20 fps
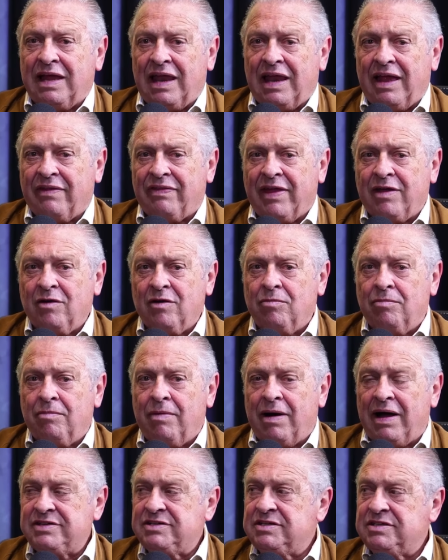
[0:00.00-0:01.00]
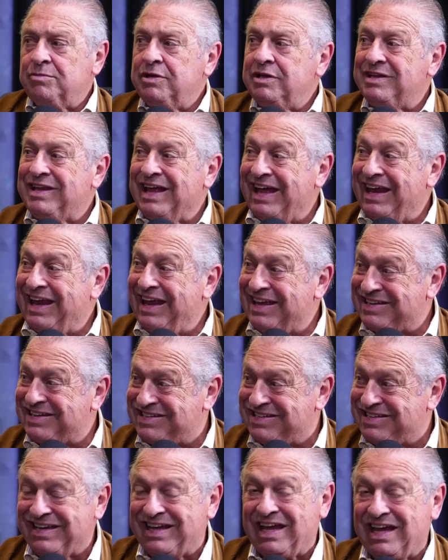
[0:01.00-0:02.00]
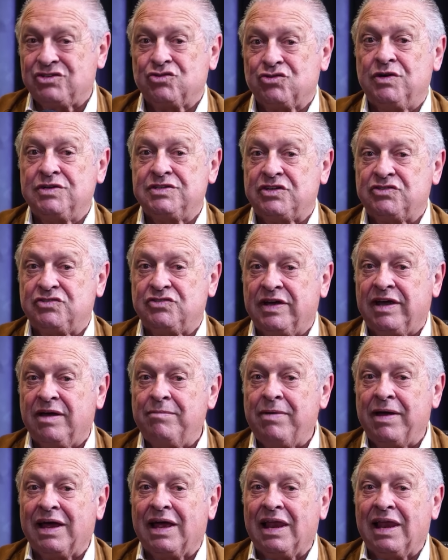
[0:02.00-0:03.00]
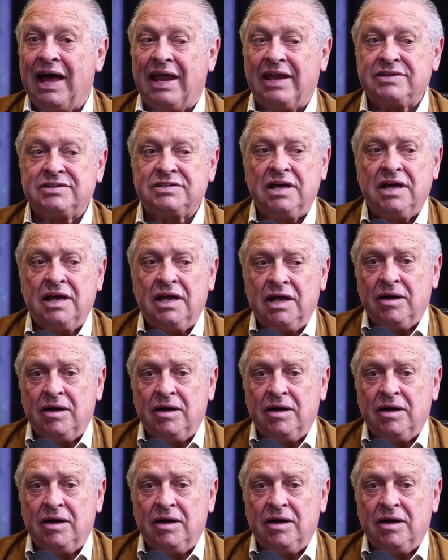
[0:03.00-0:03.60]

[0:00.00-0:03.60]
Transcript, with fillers: ela tem o máximo interesse em que as coisas fiquem bem claras,